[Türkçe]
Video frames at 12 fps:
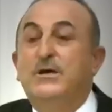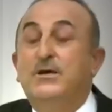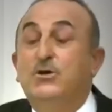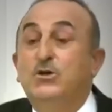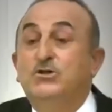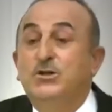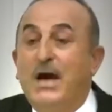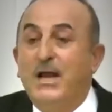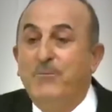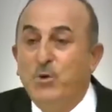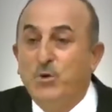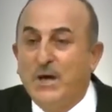43
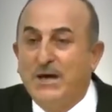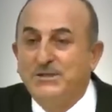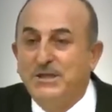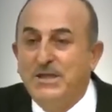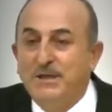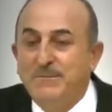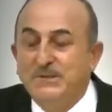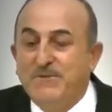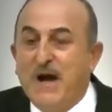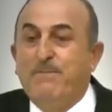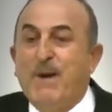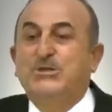tane büyükelçiliğimiz
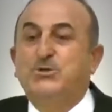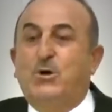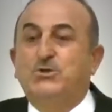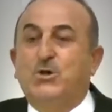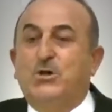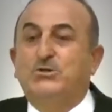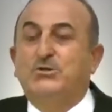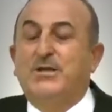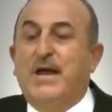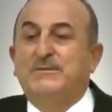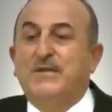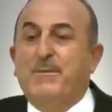var.
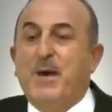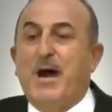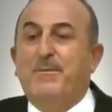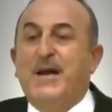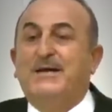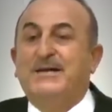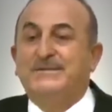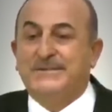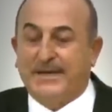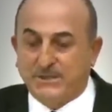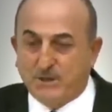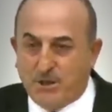Başkonsolosluklarımızla beraber
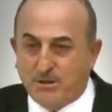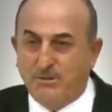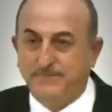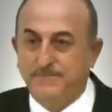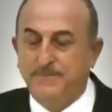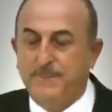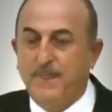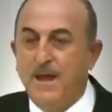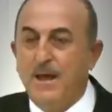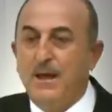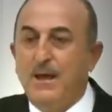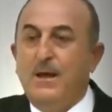48 oldu.
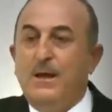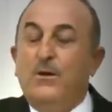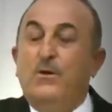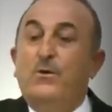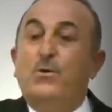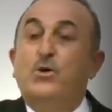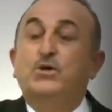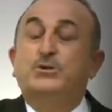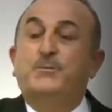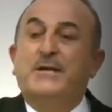3